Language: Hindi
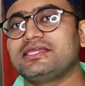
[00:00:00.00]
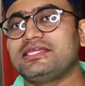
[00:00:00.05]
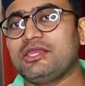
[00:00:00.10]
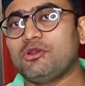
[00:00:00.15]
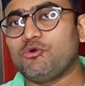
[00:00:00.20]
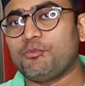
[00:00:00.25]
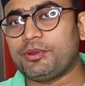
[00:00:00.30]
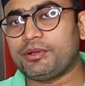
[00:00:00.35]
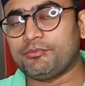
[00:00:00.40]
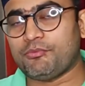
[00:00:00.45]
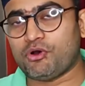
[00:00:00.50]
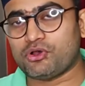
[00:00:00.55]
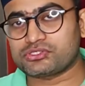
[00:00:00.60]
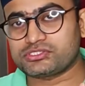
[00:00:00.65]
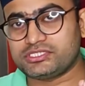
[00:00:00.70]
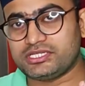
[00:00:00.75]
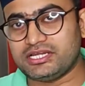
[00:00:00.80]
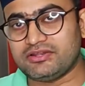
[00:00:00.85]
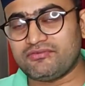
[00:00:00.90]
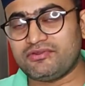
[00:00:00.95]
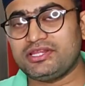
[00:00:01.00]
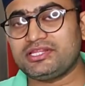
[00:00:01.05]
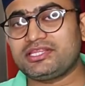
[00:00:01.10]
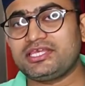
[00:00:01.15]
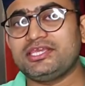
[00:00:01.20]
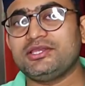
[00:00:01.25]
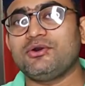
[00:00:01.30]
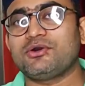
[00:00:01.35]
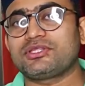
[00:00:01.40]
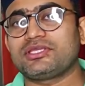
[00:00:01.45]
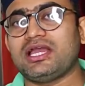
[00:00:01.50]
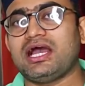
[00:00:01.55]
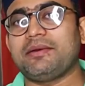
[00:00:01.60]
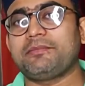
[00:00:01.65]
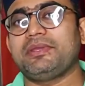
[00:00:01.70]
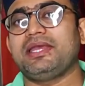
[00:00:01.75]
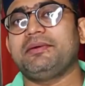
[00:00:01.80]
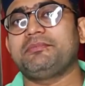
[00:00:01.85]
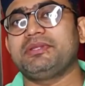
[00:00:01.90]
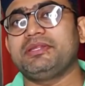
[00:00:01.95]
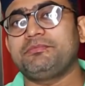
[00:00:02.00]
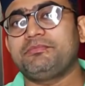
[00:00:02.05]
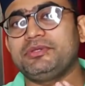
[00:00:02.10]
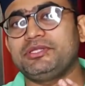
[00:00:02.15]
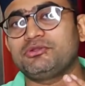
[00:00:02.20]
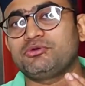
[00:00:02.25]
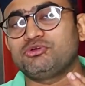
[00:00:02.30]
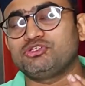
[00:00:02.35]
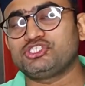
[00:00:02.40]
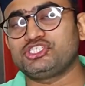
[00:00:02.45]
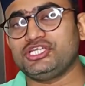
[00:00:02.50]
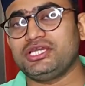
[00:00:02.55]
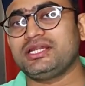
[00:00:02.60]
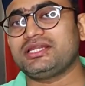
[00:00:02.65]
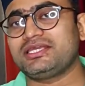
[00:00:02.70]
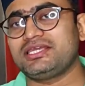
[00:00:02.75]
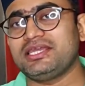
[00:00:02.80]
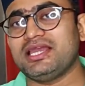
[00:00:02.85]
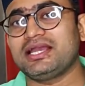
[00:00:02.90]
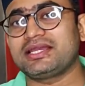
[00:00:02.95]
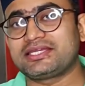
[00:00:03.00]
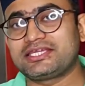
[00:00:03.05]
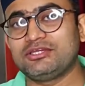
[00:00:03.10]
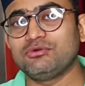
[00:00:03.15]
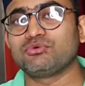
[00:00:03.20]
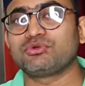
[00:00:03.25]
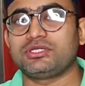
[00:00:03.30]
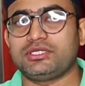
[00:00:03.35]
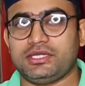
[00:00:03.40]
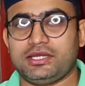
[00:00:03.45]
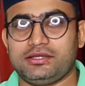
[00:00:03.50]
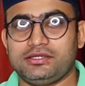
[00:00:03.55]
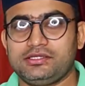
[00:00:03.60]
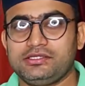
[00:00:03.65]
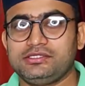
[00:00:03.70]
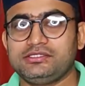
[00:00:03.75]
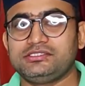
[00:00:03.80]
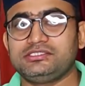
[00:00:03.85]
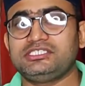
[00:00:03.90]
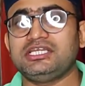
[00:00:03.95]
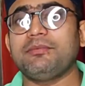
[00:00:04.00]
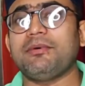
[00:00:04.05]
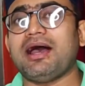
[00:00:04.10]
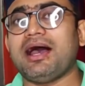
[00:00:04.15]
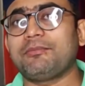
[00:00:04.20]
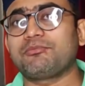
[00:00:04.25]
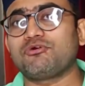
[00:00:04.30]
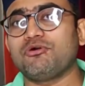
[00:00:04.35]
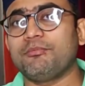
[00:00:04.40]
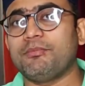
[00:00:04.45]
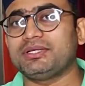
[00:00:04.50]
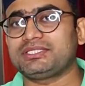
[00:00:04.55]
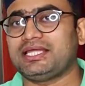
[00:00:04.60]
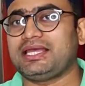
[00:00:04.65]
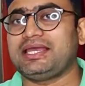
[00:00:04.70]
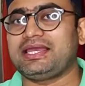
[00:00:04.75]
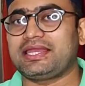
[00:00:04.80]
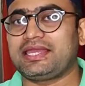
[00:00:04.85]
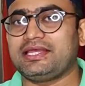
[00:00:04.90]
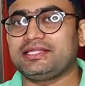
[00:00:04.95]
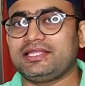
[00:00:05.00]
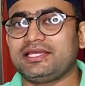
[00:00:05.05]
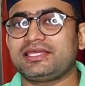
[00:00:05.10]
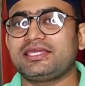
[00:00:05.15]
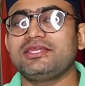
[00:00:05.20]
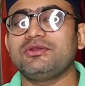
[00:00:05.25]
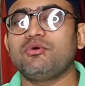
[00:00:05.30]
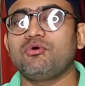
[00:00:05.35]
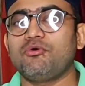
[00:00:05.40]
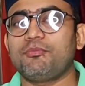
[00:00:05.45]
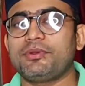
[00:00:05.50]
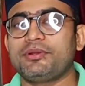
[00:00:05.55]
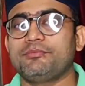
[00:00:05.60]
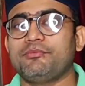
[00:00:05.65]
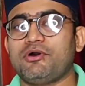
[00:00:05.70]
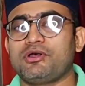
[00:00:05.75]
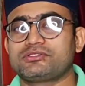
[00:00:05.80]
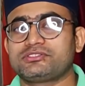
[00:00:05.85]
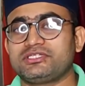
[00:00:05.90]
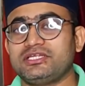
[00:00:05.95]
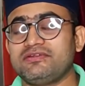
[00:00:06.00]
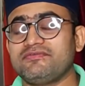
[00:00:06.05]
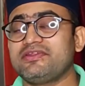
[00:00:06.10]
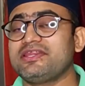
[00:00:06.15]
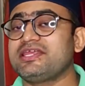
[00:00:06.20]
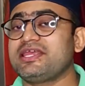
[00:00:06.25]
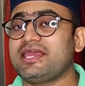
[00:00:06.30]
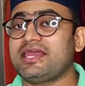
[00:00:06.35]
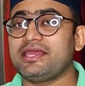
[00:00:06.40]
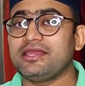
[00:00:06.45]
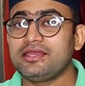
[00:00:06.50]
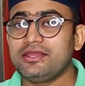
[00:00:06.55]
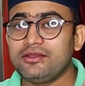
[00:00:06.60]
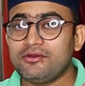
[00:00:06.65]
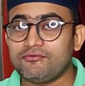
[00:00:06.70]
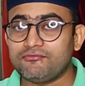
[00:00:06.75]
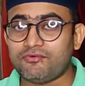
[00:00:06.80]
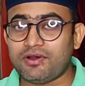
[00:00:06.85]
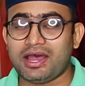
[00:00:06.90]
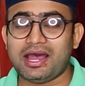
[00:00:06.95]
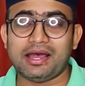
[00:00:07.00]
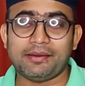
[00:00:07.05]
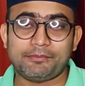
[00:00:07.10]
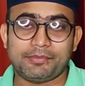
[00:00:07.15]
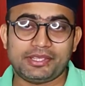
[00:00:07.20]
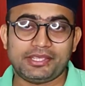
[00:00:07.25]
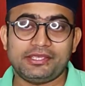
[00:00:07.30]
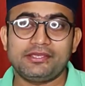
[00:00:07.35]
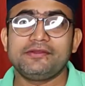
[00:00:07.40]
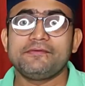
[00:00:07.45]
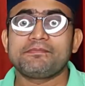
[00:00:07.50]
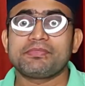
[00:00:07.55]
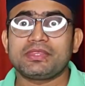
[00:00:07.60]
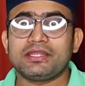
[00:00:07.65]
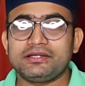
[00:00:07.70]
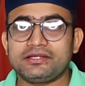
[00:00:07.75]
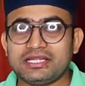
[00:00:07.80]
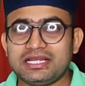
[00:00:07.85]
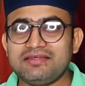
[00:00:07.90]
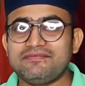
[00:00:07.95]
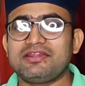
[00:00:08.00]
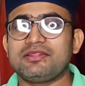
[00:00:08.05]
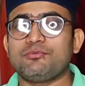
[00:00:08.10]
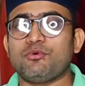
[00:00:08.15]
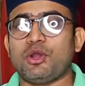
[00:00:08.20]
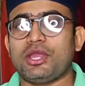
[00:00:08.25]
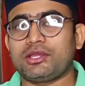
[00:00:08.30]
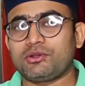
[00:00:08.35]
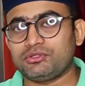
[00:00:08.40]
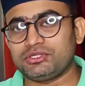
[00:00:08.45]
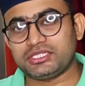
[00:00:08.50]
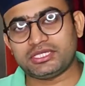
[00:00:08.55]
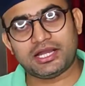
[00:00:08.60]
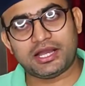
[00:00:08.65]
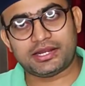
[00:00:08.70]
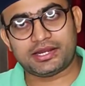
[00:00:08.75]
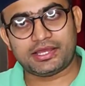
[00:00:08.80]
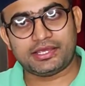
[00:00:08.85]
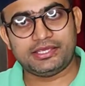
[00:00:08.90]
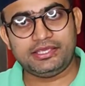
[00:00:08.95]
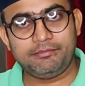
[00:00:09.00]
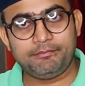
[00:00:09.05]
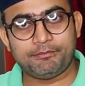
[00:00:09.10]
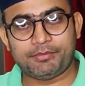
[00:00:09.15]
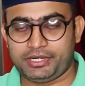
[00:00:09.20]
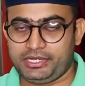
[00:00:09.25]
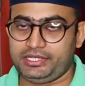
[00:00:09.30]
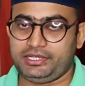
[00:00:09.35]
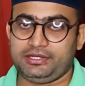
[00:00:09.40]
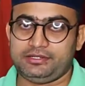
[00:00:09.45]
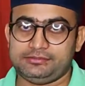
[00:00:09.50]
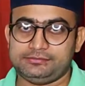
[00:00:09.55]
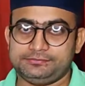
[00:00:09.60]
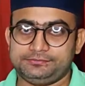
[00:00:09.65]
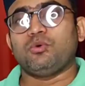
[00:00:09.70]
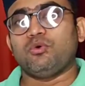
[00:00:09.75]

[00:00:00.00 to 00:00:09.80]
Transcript: ये ओपन बॉक्स डिलीवरी थी और यहाँ पे आपने पिन को शेयर किया क्यों किया जब आपको बताया गया था कि ये ओपन बॉक्स डिलीवरी है वहां पे डिलीवरी बॉय को दिखाना ही पड़ेगा